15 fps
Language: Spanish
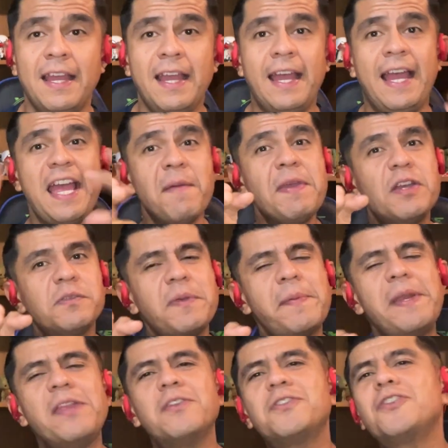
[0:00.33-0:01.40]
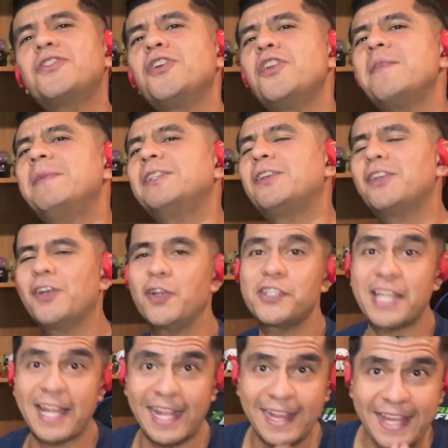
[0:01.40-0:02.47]
Hey amigos, bienvenidos, yo soy Norman
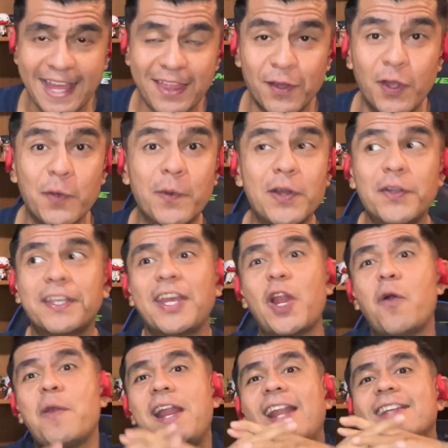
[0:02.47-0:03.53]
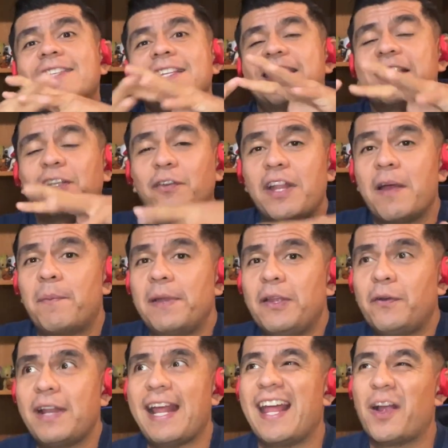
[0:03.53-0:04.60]
Rosa y el día de hoy, bueno, quiero hablarles acerca de una
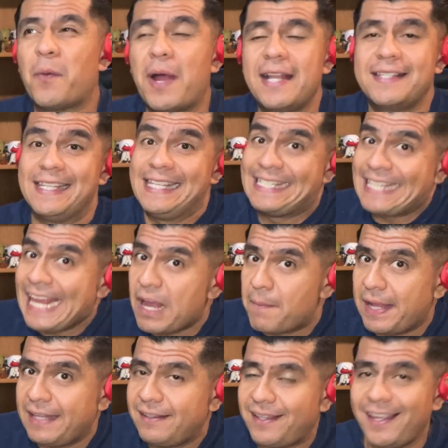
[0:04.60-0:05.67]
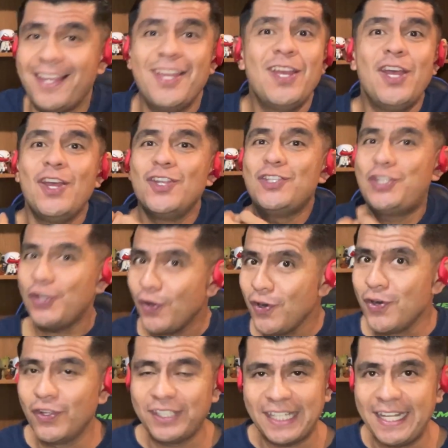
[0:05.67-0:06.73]
película a la cual, sinceramente, yo
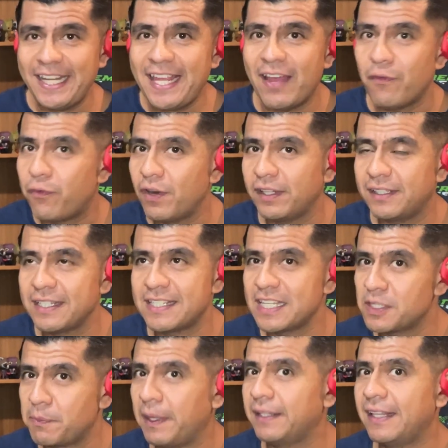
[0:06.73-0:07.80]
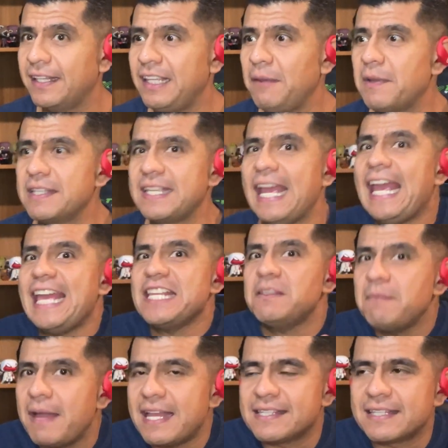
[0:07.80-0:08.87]
no tenía fuertes expectativas. Es
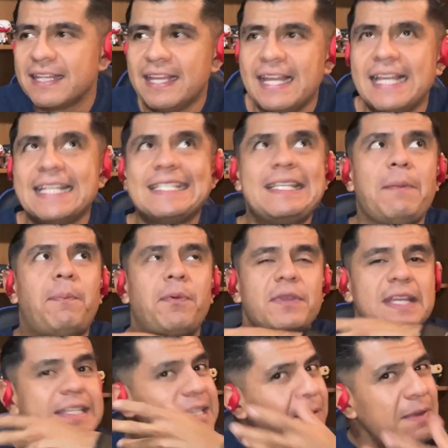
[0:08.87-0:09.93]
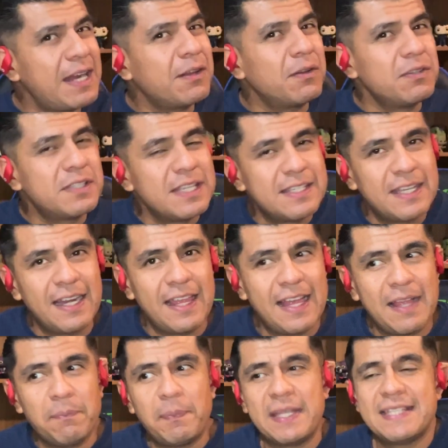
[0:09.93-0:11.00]
más, si pudiese hablar con
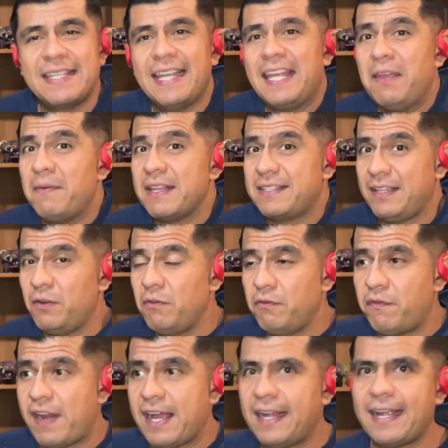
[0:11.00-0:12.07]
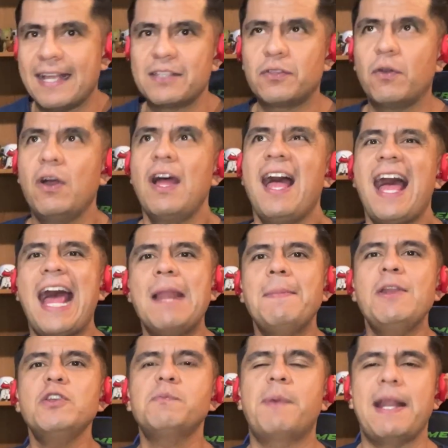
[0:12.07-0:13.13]
sinceridad, pensé que iba a ser un fracaso, al
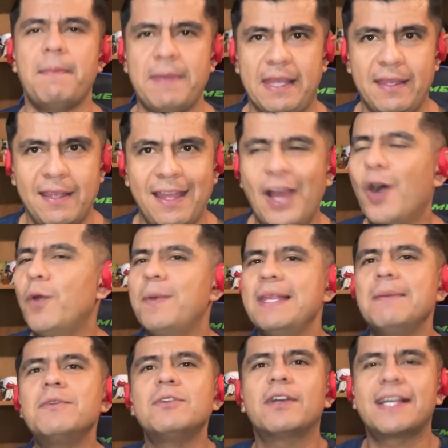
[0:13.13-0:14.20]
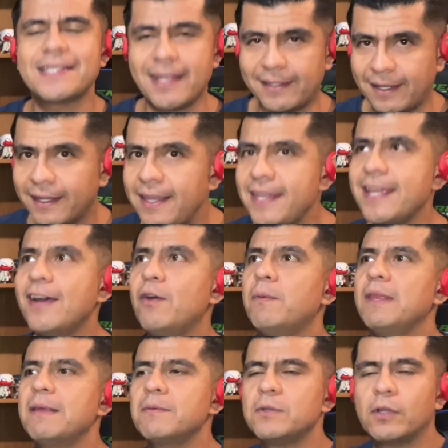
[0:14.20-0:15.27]
menos para mí. Olvidemos lo que es la taquilla,
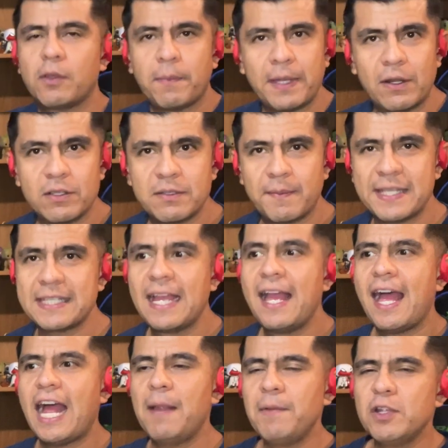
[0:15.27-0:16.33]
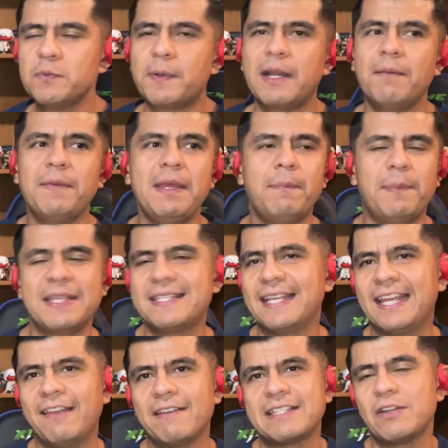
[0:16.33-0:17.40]
olvidemos lo que opinan los demás. Al menos para mí pensé
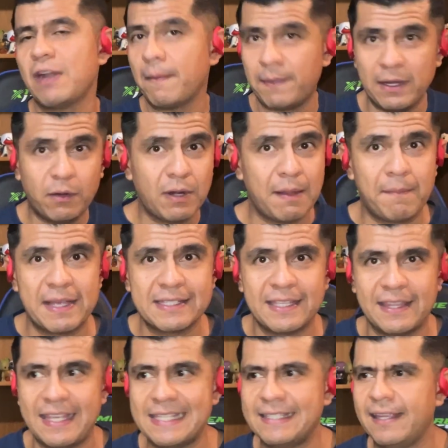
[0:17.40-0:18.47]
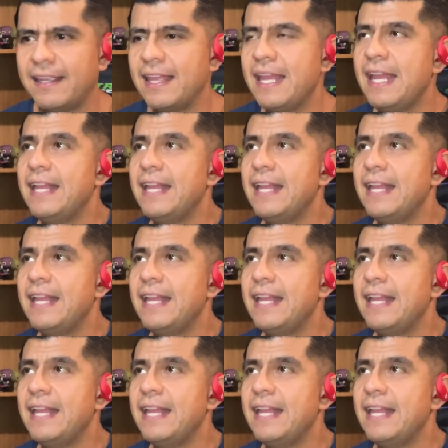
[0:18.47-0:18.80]
que iba a ser una película más de Disney.